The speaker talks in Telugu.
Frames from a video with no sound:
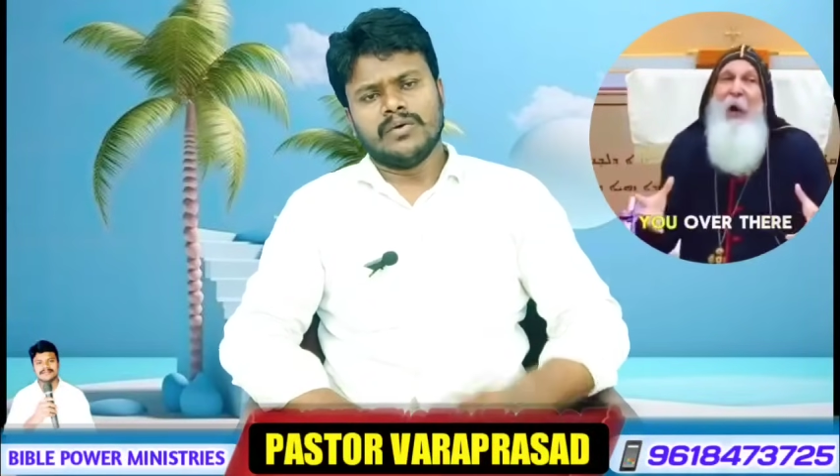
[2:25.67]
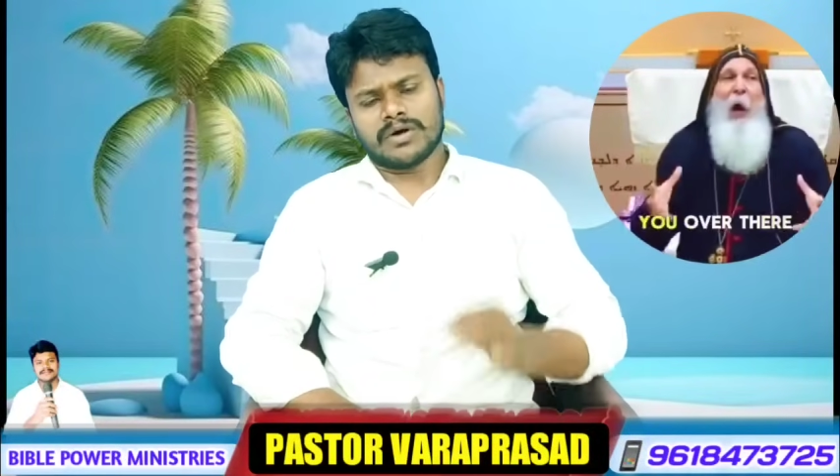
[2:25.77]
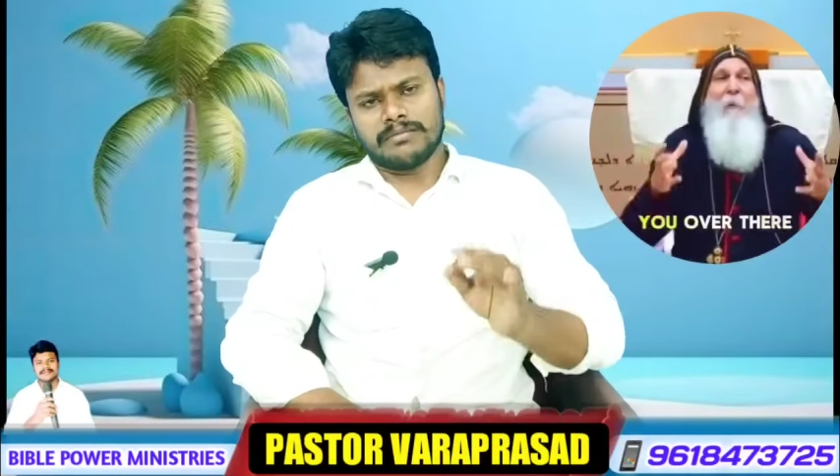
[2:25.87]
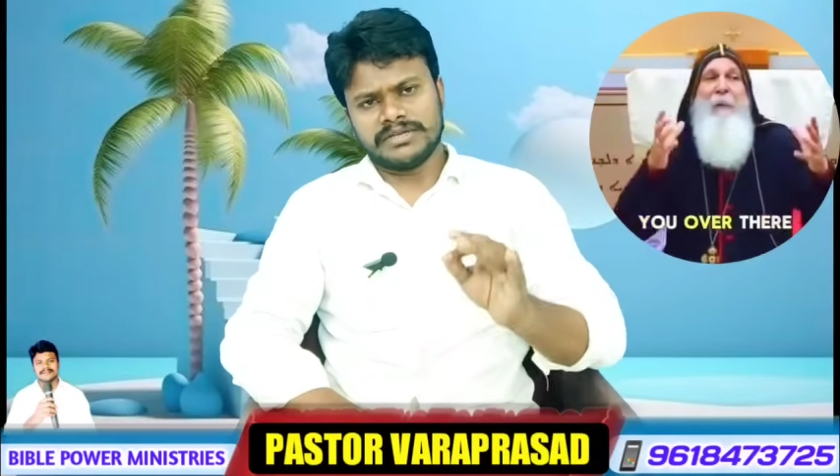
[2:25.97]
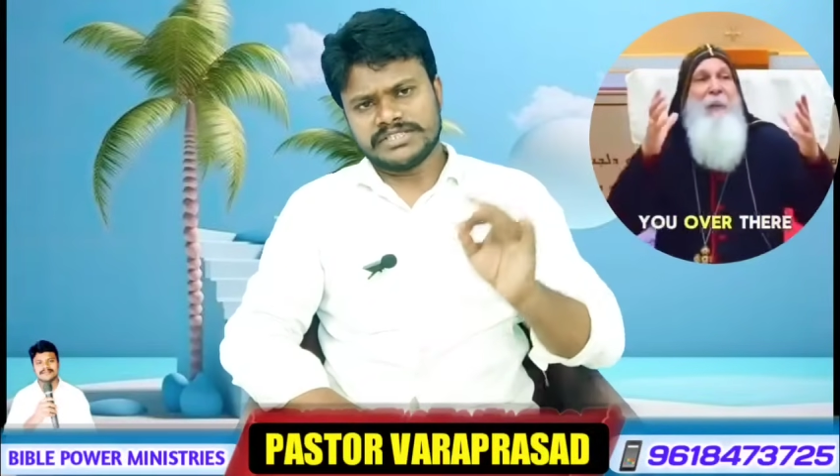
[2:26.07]

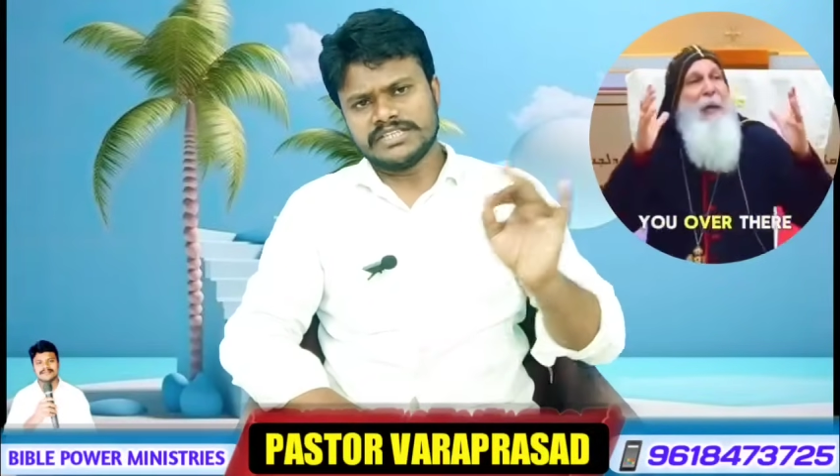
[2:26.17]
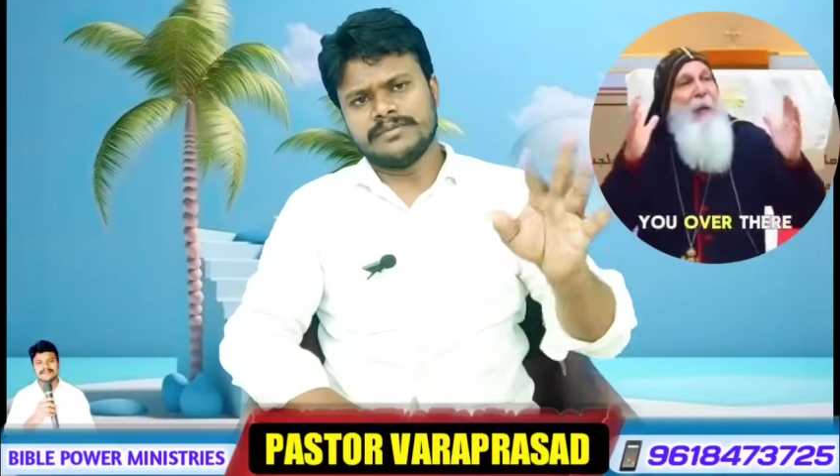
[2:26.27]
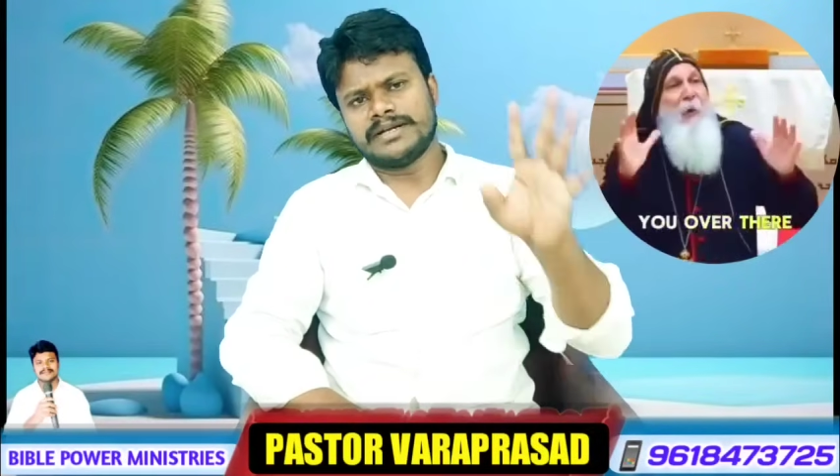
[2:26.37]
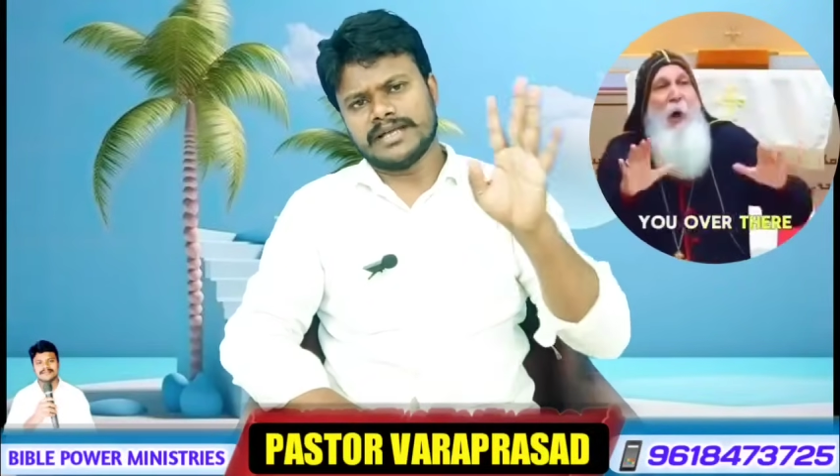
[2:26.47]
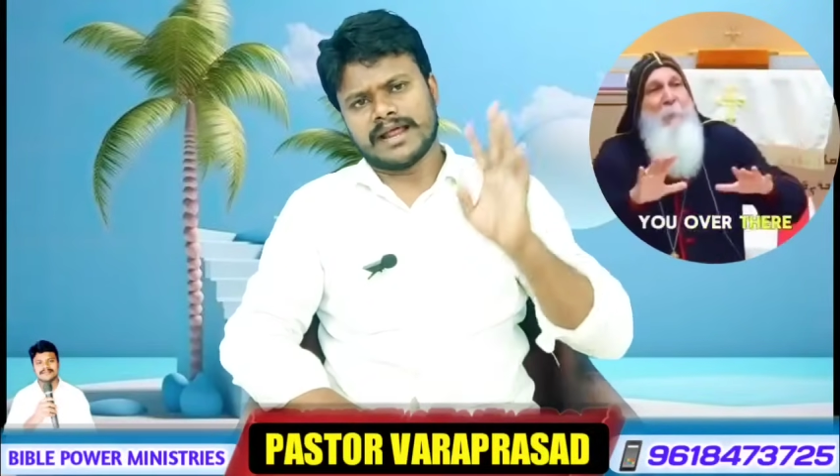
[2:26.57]
ఒక మెసేజ్
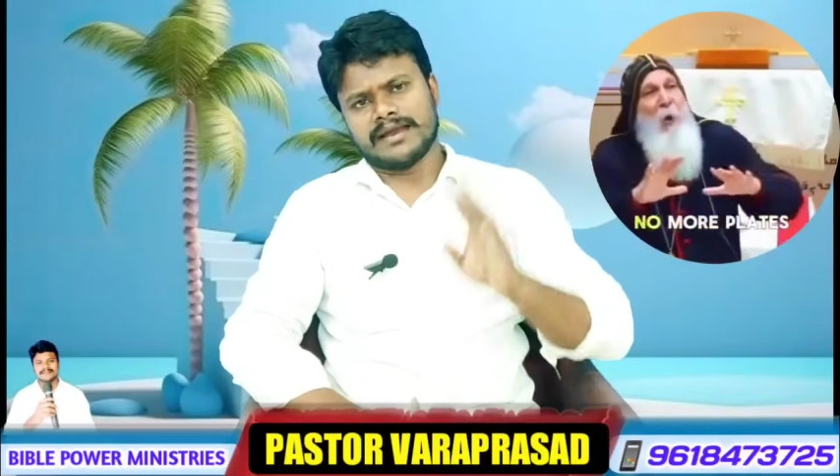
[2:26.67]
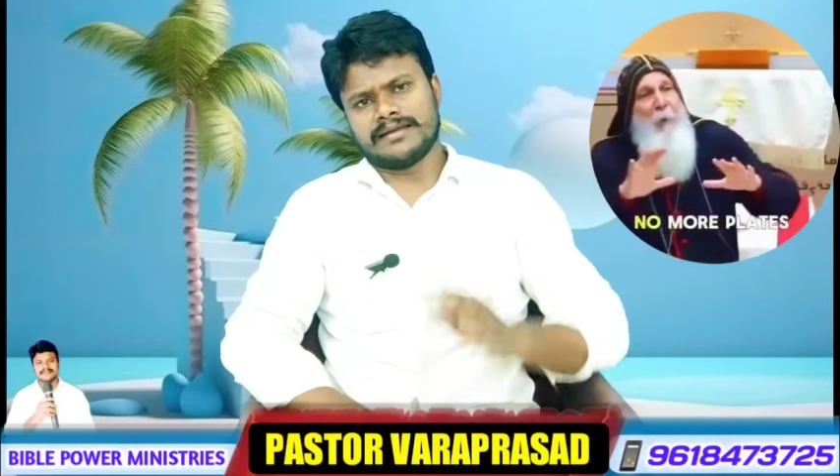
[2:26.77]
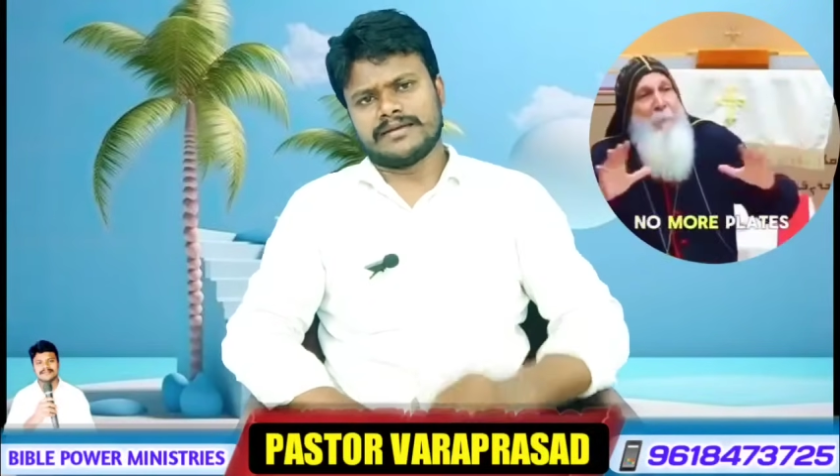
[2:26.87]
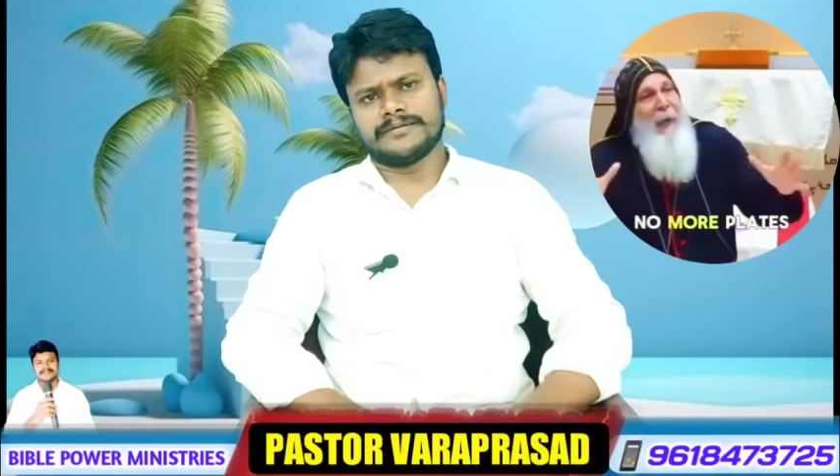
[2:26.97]
పెట్టారు ఆయన